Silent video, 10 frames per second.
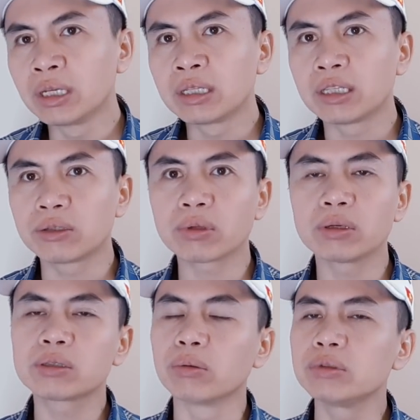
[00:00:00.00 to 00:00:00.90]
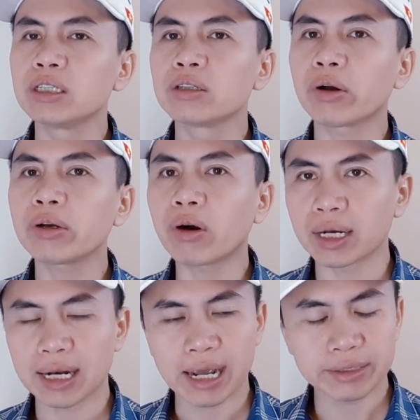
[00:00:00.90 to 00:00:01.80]
thì chúng tôi cũng xin gói
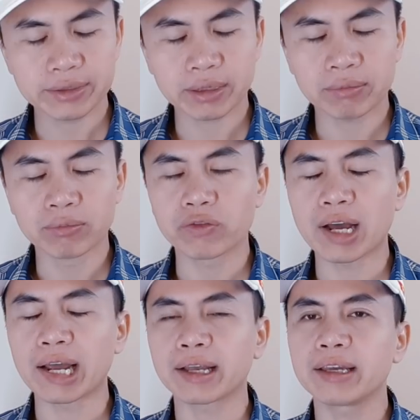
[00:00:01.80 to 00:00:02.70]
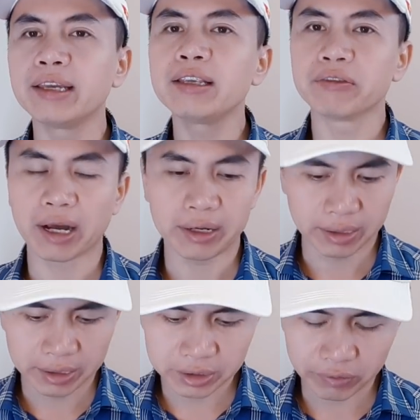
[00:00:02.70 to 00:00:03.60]
gọn lại trong một vài cái ý như vậy
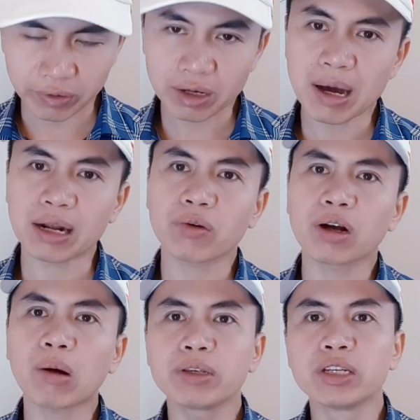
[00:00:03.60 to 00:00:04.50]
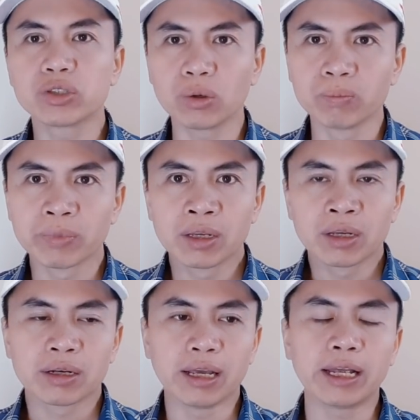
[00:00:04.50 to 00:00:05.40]
để anh chị và các bạn có góc nhìn chung
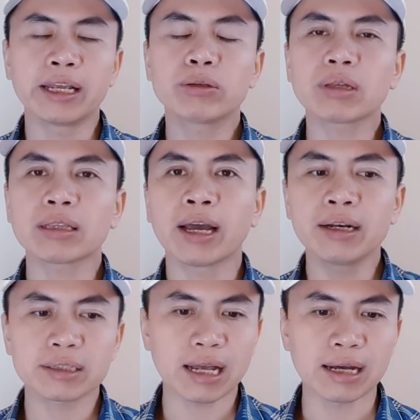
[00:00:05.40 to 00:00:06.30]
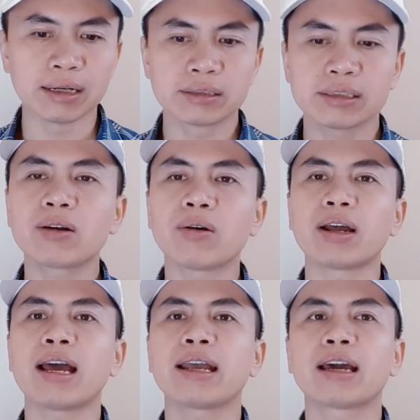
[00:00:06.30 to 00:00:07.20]
để chúng ta thấy được rằng giai
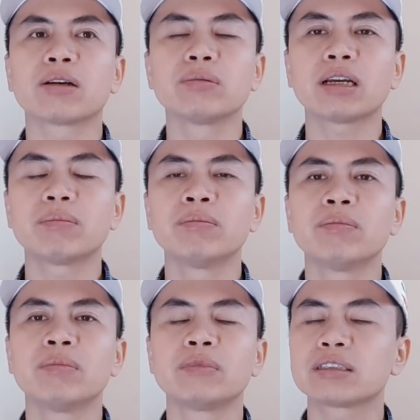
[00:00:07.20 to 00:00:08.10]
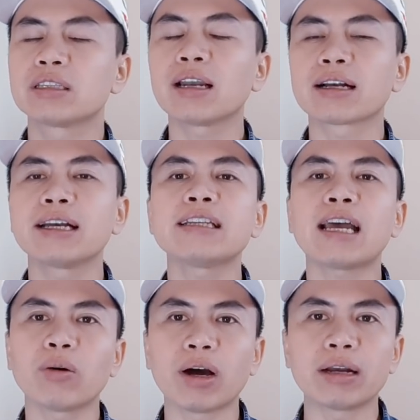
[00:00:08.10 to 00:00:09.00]
đoạn 2000 tức là cái
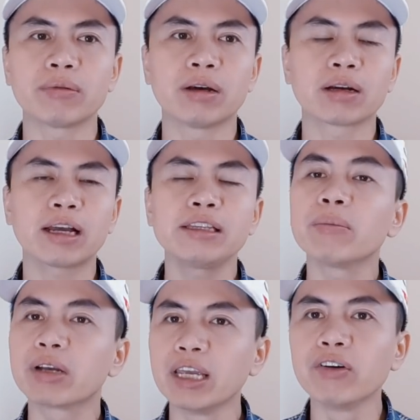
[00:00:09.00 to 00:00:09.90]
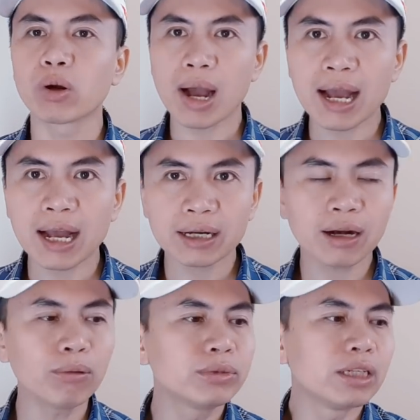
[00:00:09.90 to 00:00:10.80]
giai đoạn cái nhiệm kỳ vừa qua
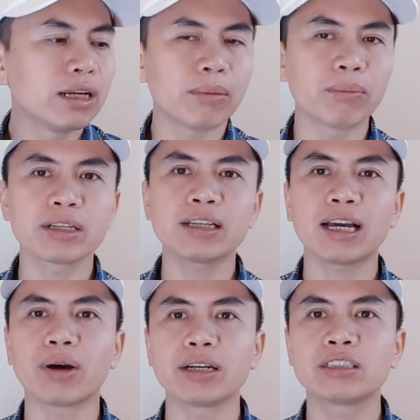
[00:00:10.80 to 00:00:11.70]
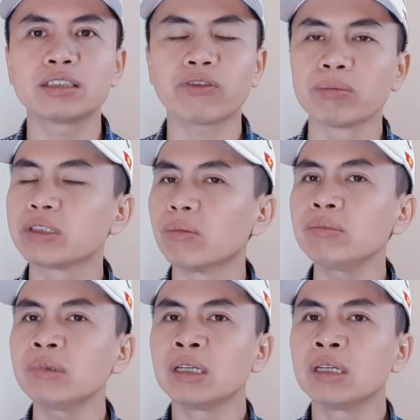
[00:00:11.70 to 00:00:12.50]
không chỉ là một cái giai đoạn phòng chống